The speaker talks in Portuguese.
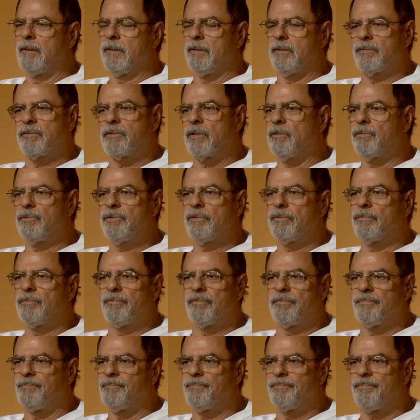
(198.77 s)
Então
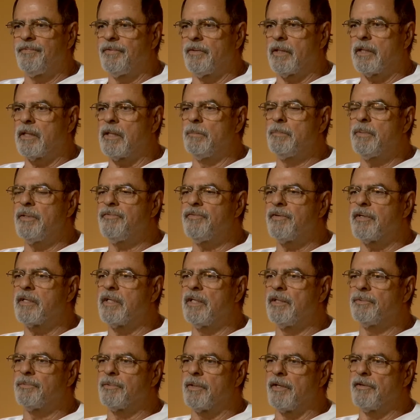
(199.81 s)
eu acabei
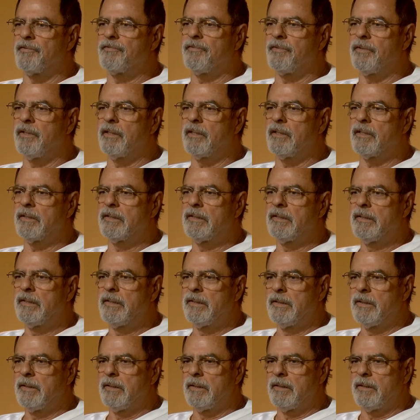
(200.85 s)
ficando na fila
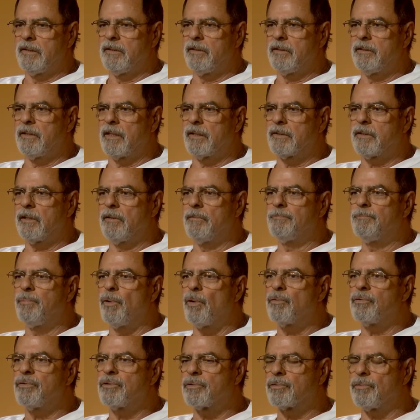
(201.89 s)
e até um
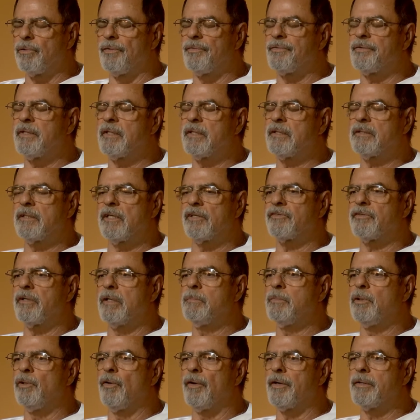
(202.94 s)
pouco descontente e achei
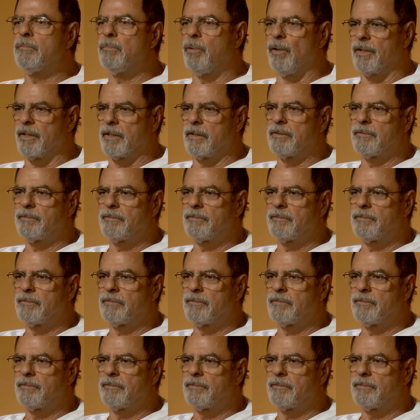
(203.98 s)
melhor ir embora.